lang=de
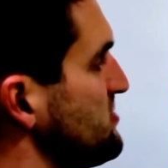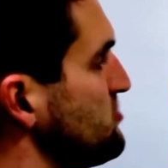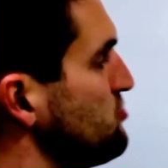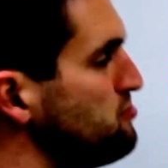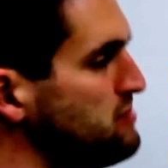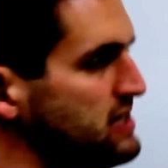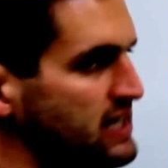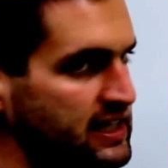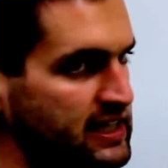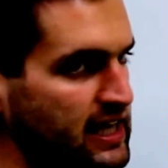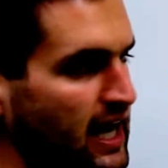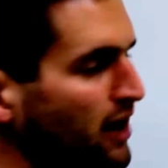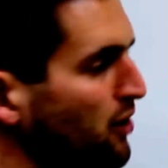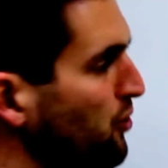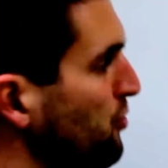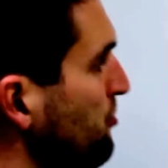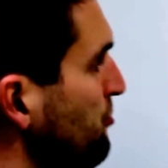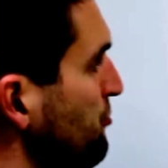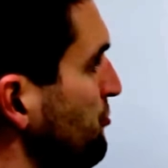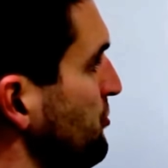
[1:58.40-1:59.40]
summiert
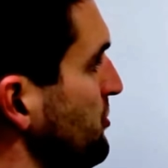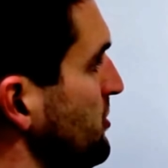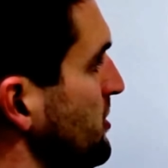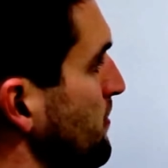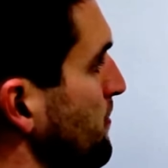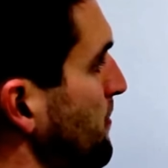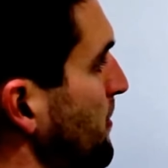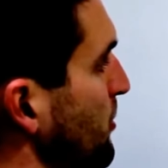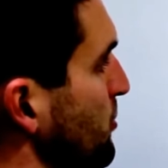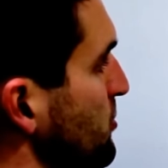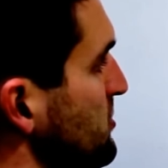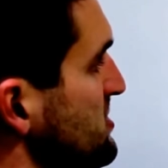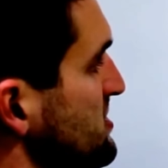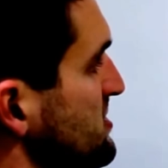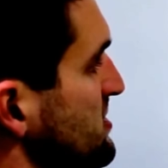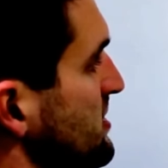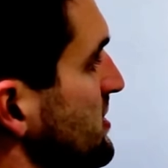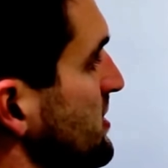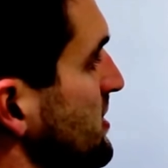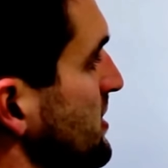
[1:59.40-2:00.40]
auf
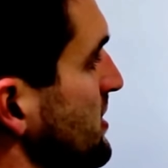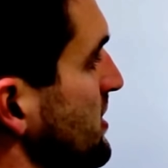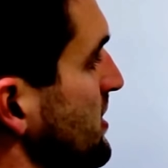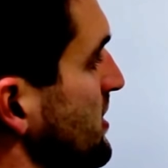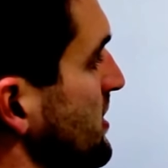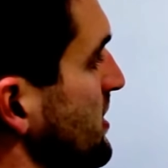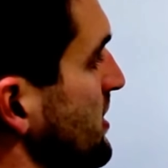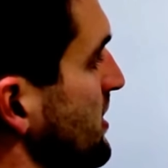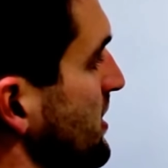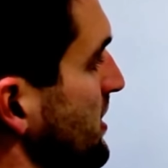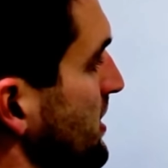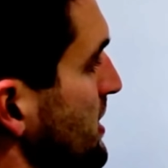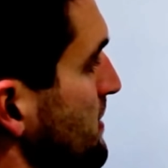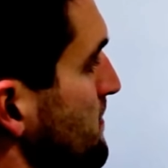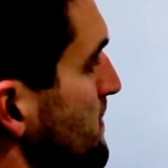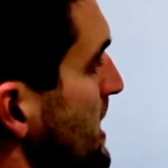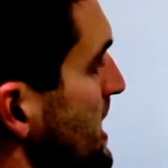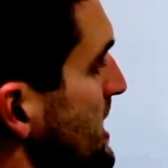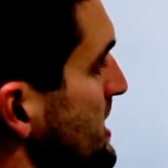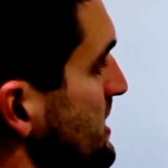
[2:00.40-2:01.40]
plus
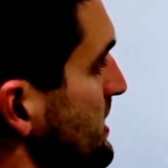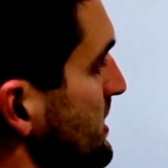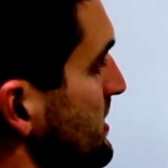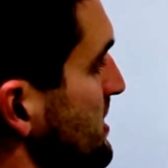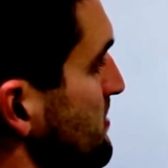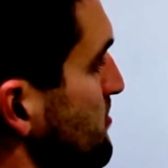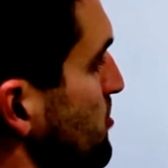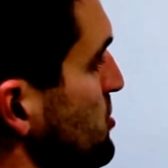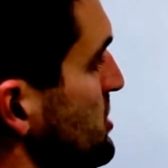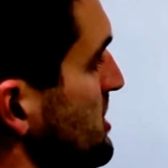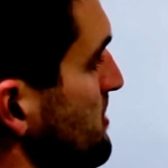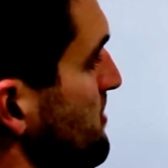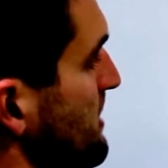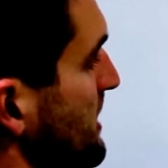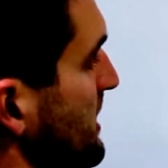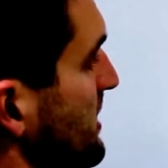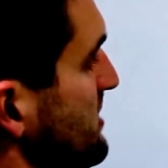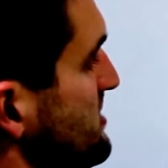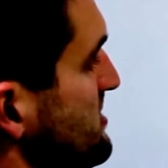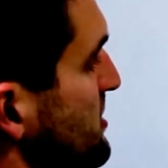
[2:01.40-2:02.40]
immer die
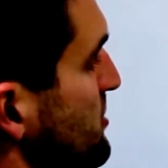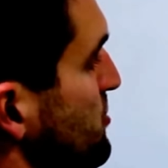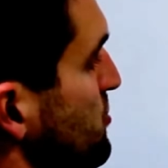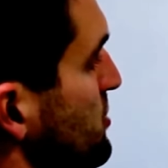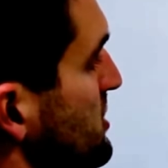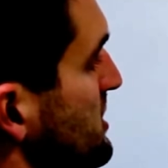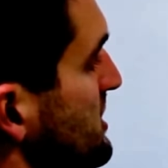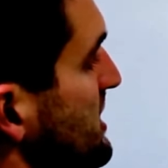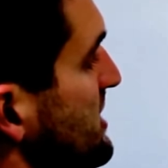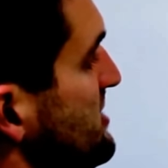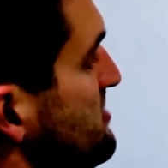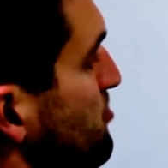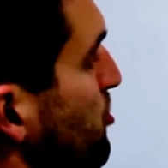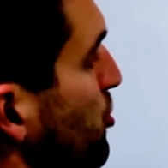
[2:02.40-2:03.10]
Multiplikation, das